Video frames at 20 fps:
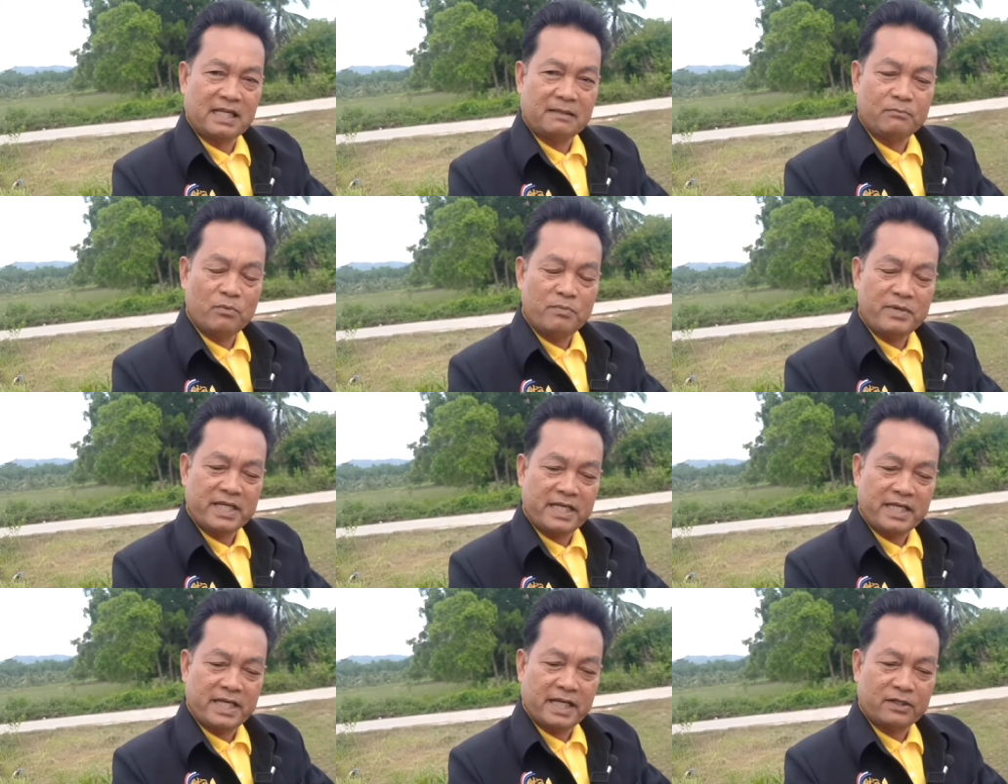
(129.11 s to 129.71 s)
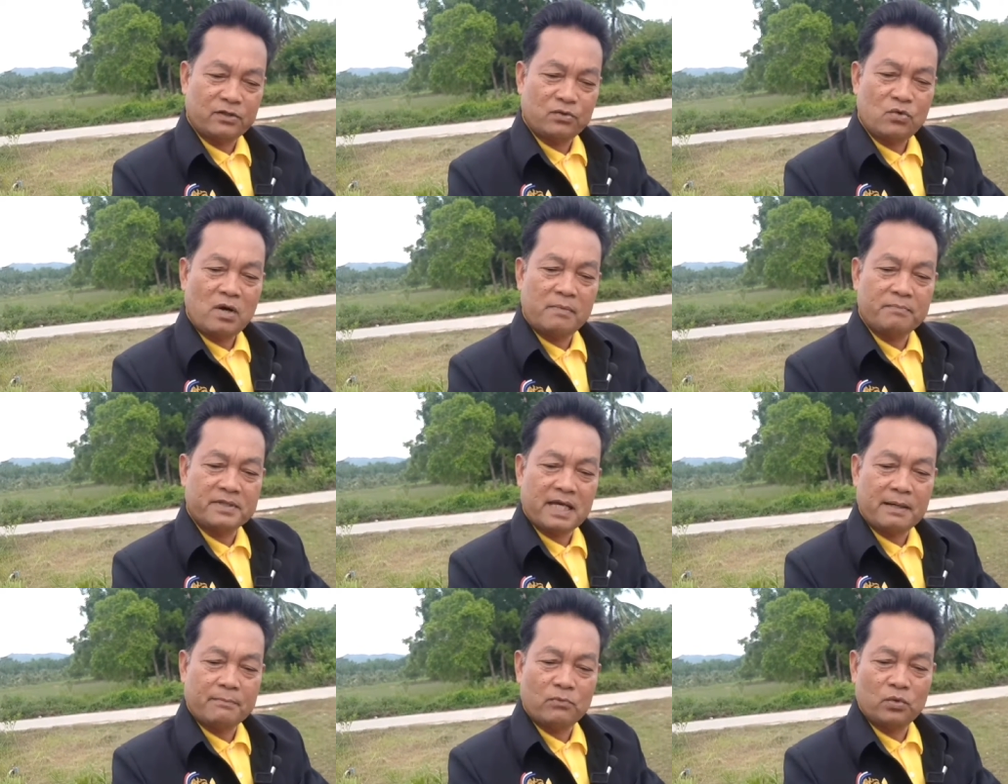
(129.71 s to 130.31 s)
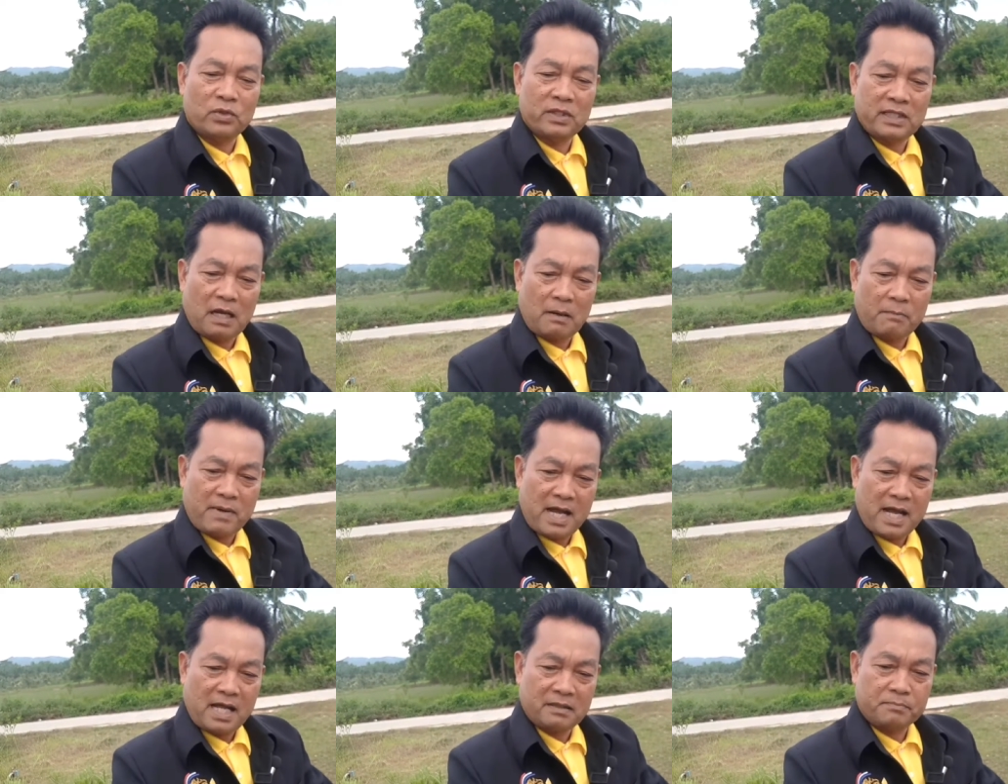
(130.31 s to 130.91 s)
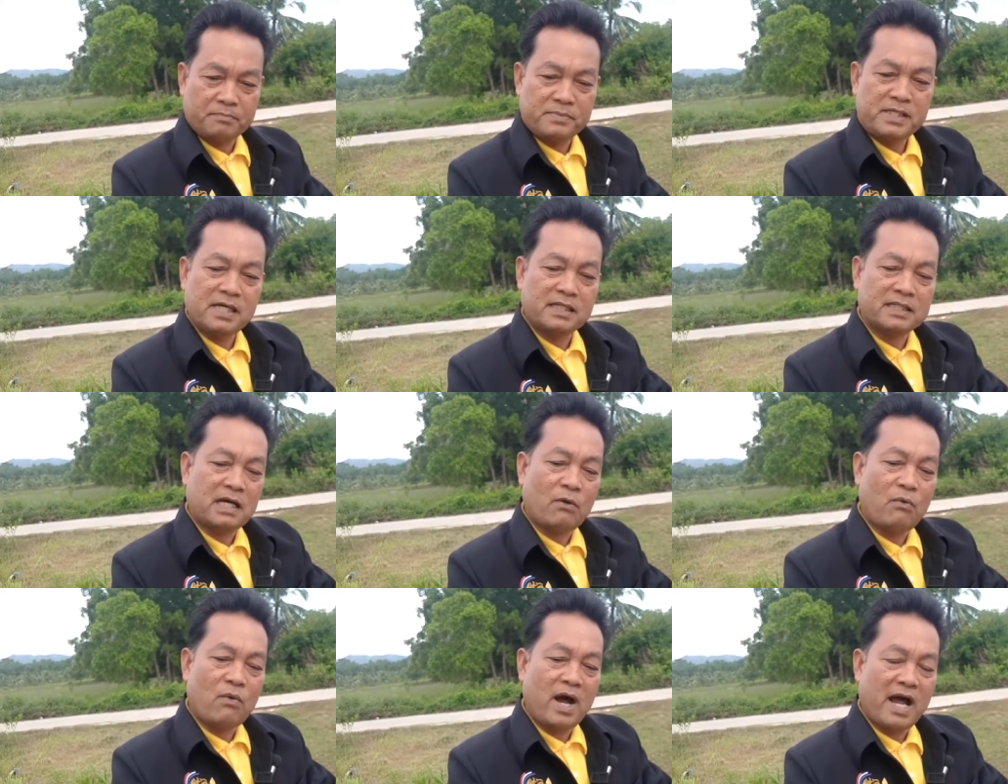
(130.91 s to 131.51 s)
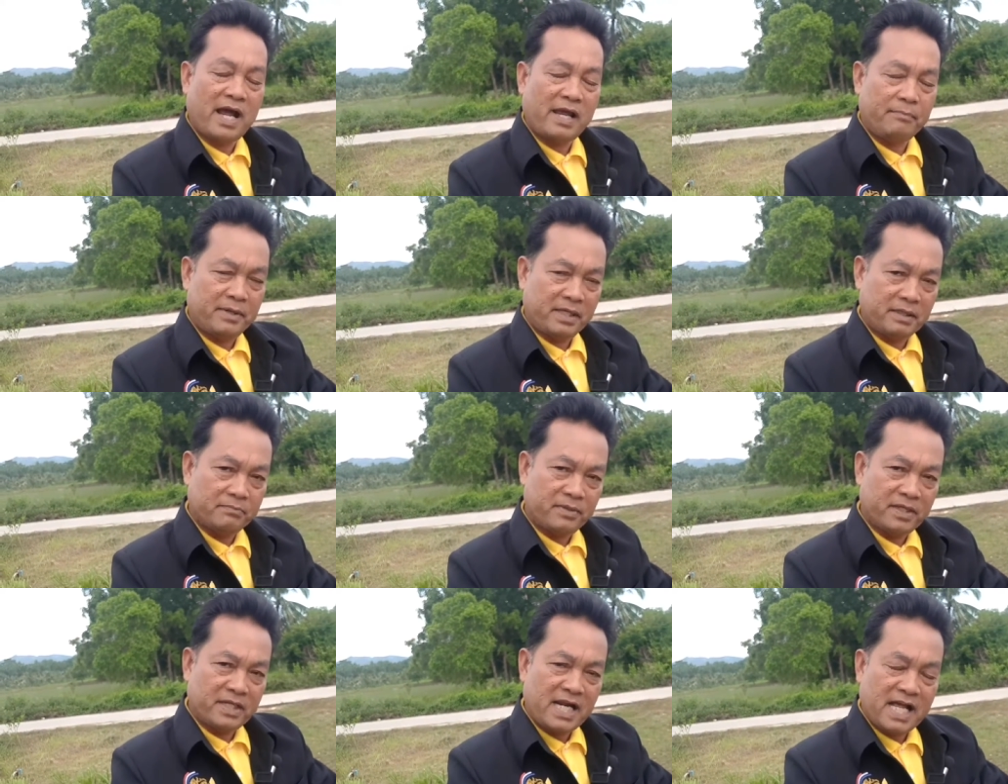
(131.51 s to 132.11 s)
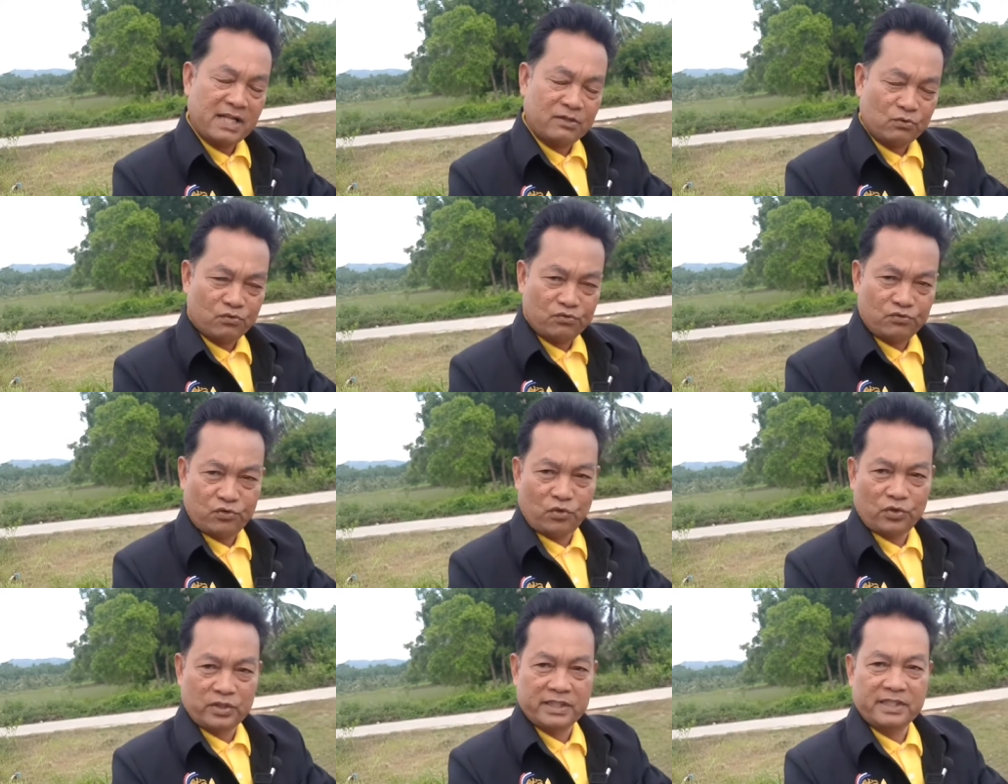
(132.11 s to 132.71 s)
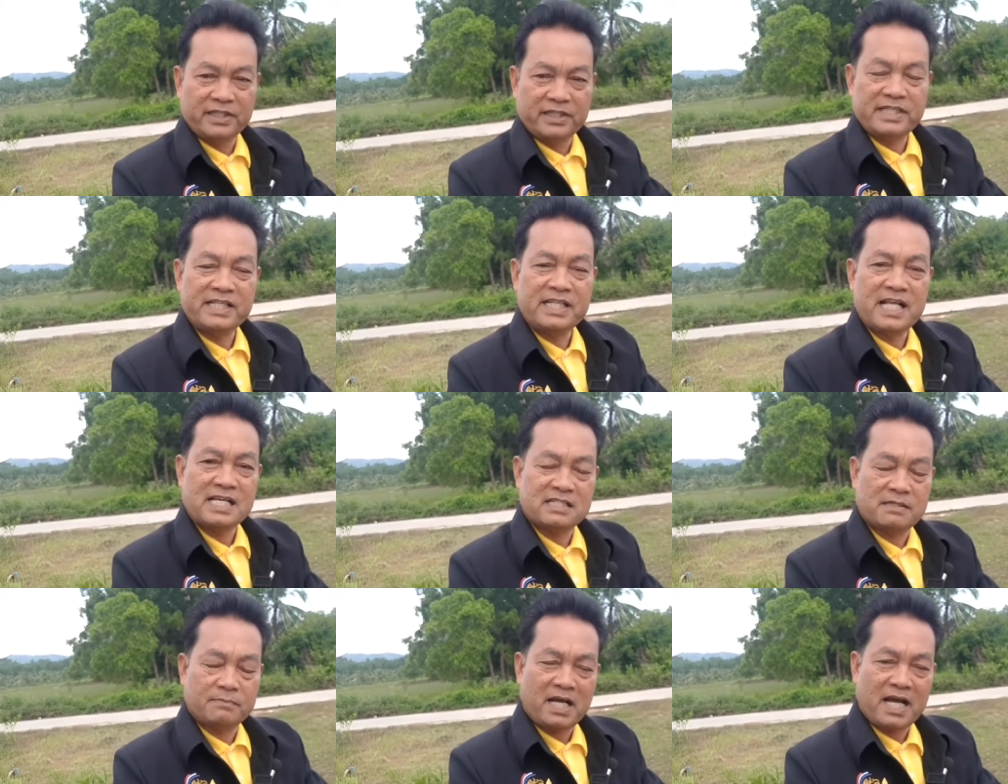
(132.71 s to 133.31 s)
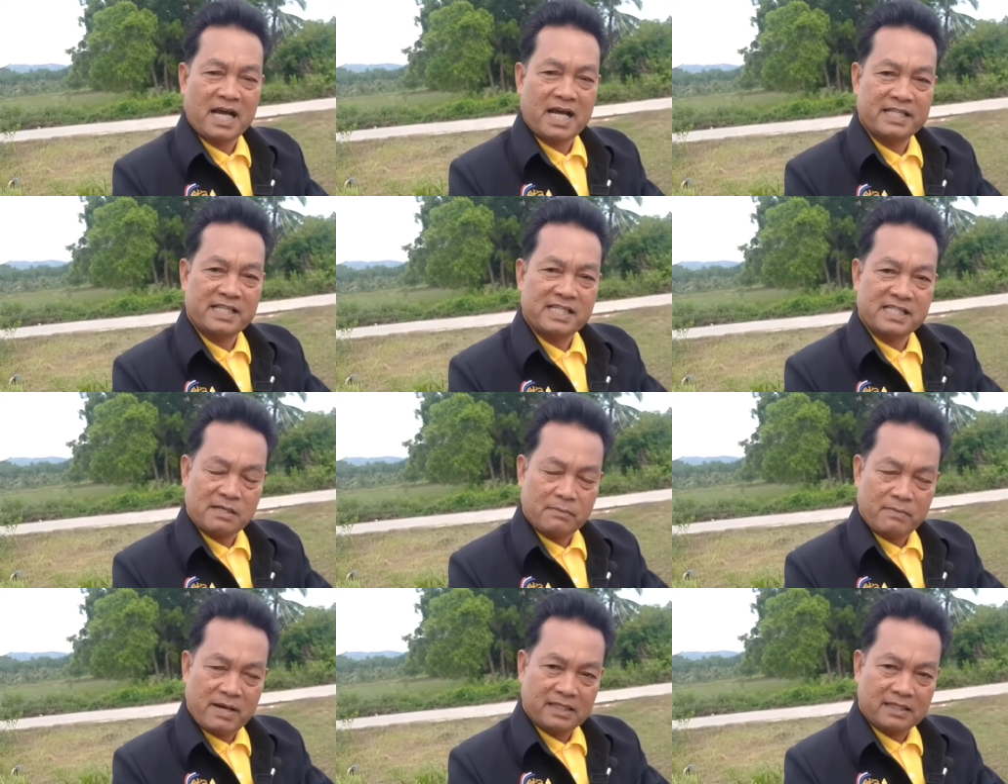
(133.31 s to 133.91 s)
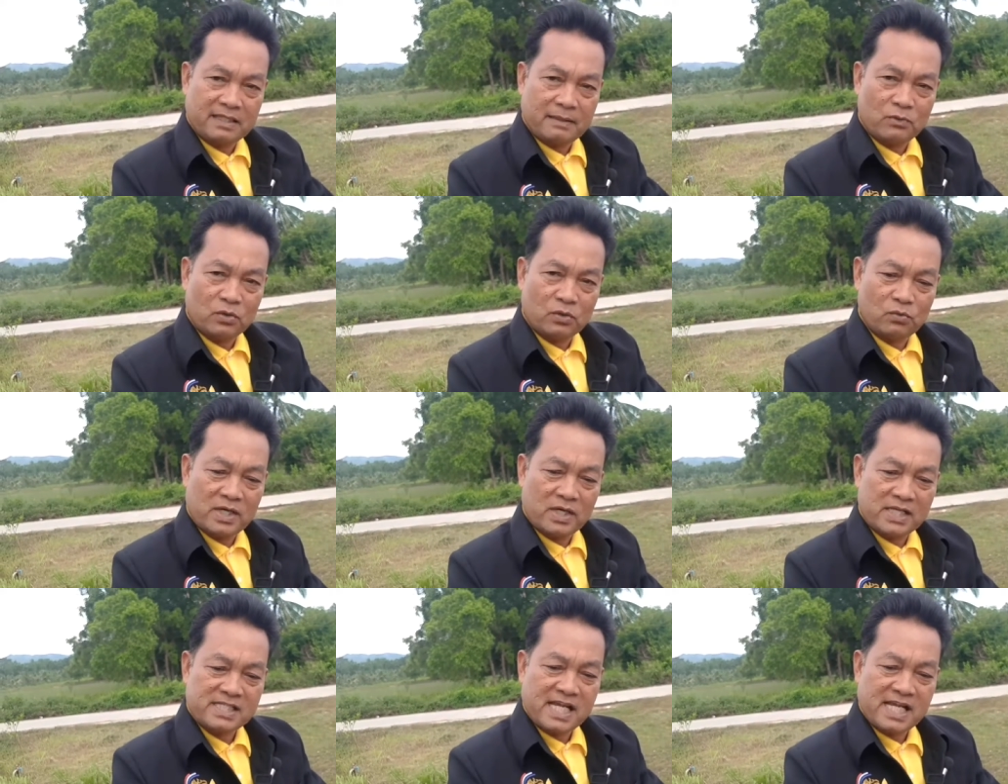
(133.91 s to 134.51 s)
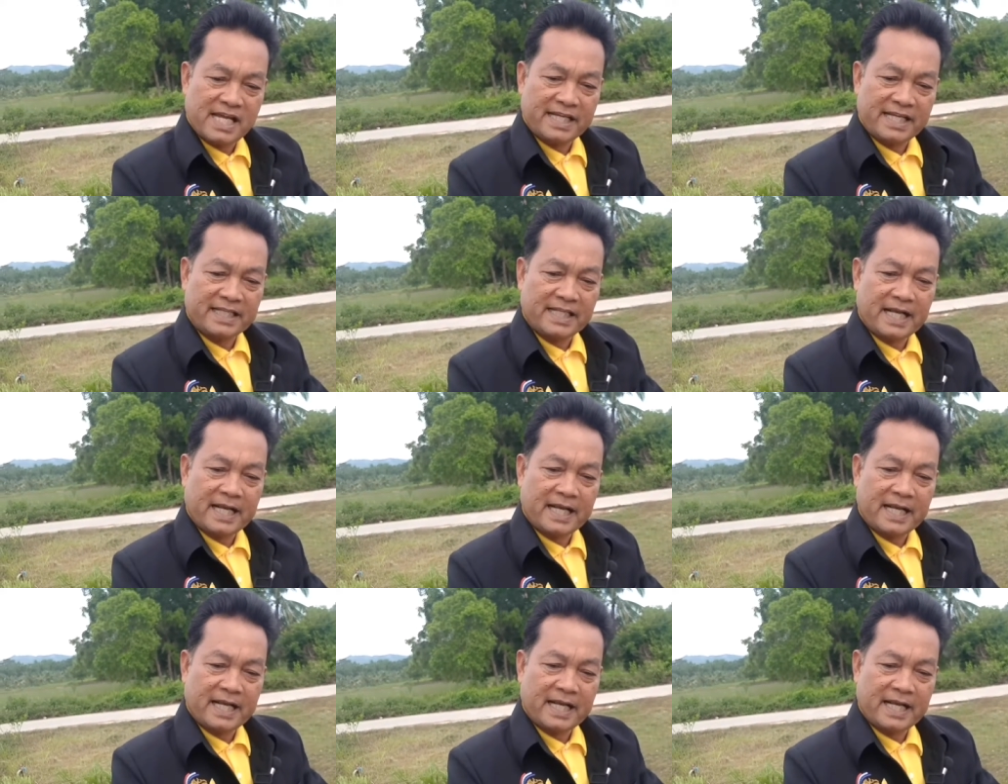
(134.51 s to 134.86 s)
ท่านผู้มีเกียรติร่วมทำบุญตักบาตรเพื่อถวายเป็นพระราชกุศล ที่หน้าสำนักงานเทศบาลตำบลหัวไซ